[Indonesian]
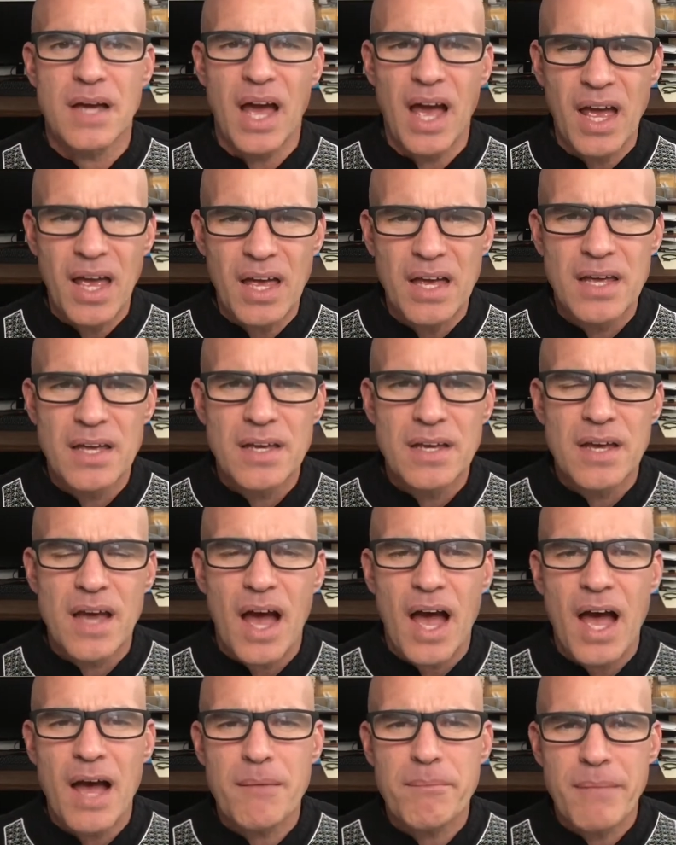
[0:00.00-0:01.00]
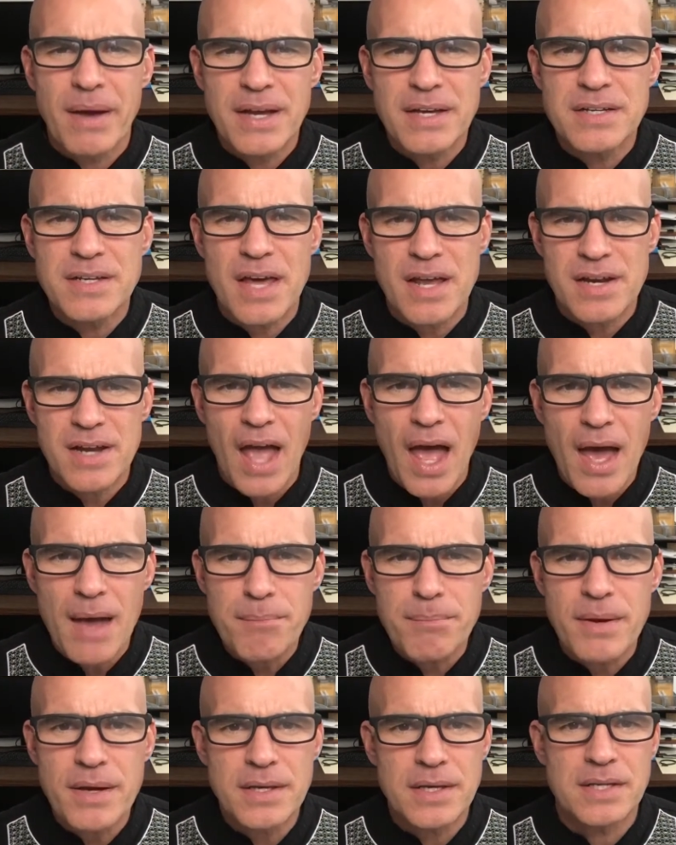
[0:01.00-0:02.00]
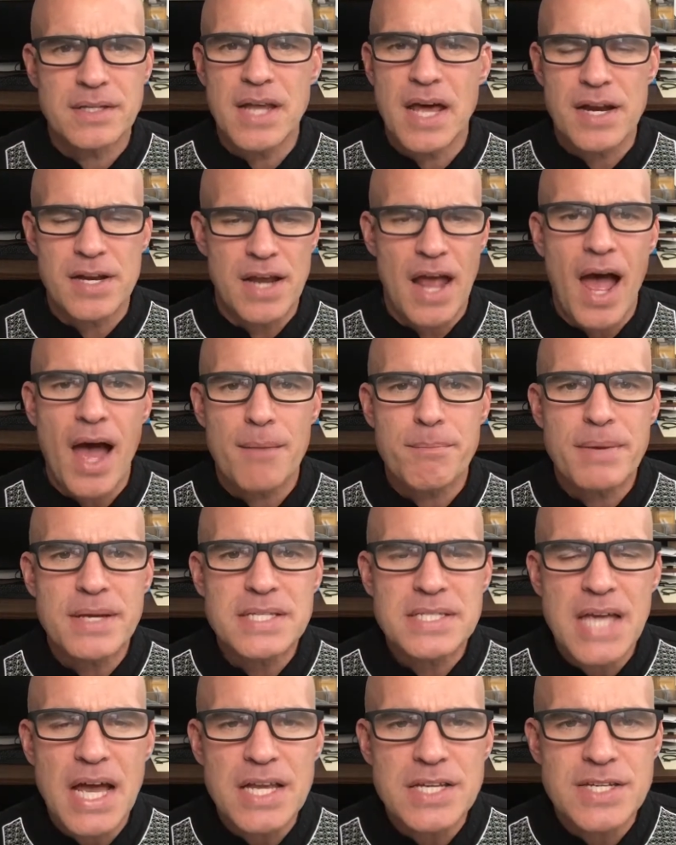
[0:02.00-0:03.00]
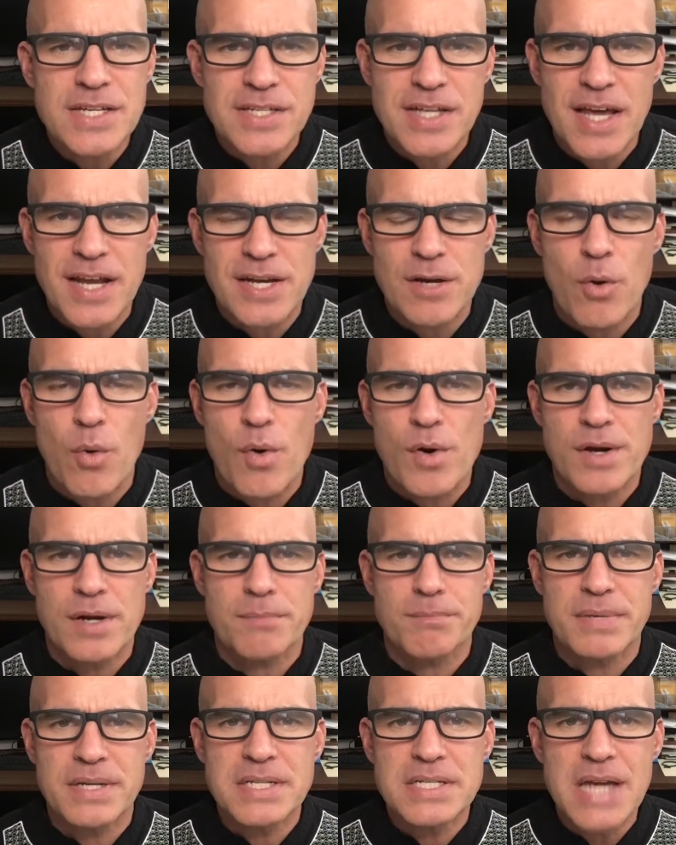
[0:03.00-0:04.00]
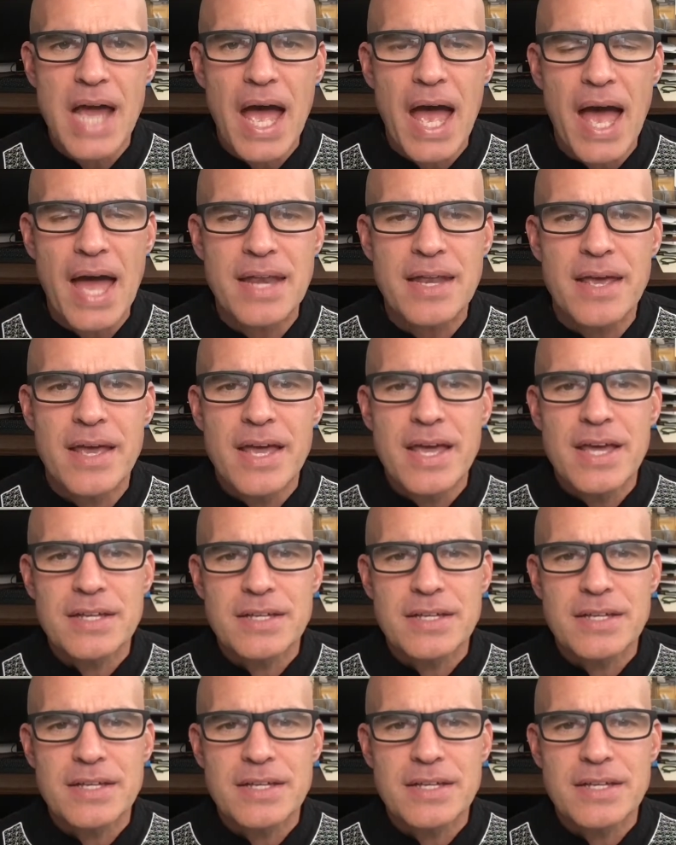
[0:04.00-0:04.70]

Hah? Aman dari apa? Ya dari apa saja, dari orang penjahat.